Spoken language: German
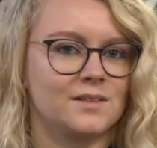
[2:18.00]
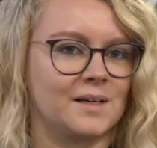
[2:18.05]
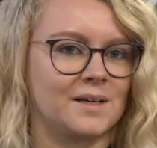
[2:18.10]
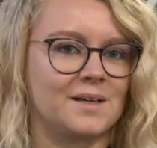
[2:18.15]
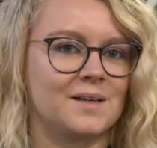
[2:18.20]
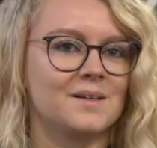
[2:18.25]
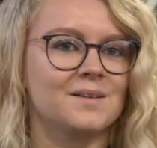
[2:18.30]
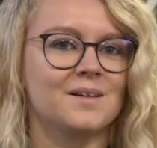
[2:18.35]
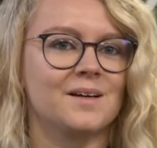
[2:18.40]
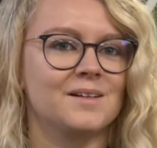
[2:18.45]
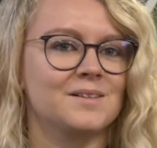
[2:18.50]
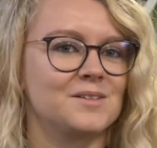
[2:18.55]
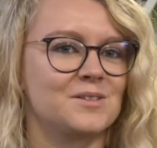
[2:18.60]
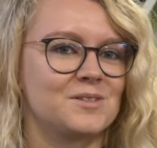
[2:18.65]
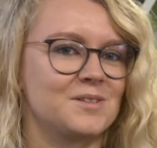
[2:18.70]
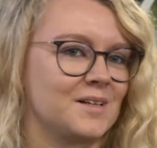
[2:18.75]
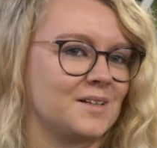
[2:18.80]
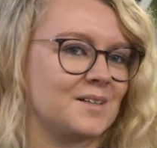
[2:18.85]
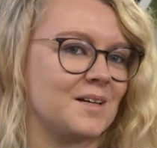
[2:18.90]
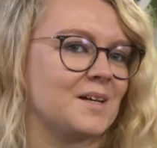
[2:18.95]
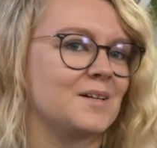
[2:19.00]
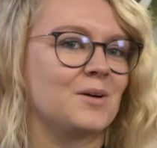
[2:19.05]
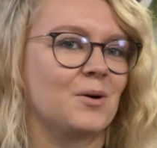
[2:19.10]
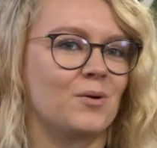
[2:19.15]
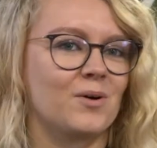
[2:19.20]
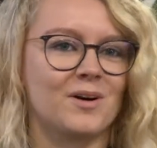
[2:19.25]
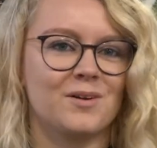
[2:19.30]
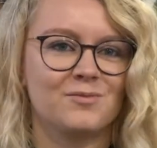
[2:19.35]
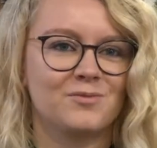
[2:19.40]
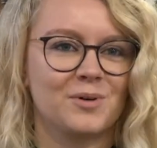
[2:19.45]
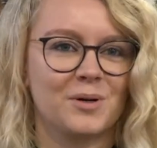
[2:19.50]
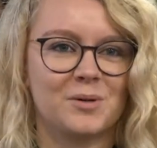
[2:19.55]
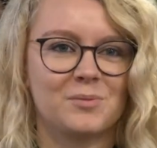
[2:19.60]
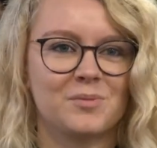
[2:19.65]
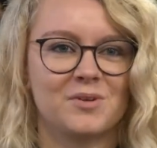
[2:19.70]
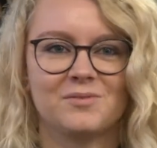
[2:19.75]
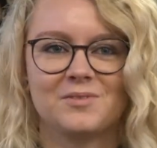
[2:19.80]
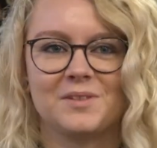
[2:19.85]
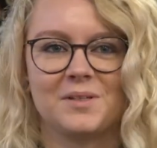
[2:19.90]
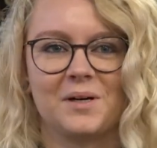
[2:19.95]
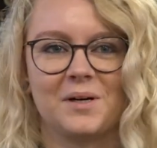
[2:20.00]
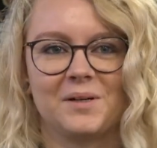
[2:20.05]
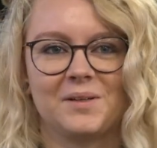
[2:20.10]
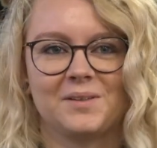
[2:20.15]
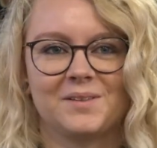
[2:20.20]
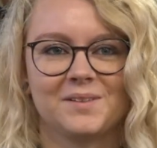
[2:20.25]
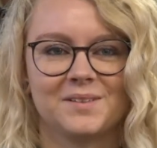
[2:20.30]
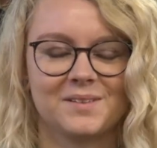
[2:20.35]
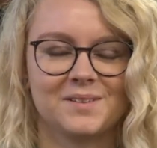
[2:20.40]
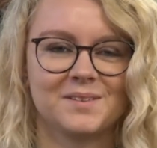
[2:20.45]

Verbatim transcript: der Kinder, die steckt halt auch einfach immer wieder an.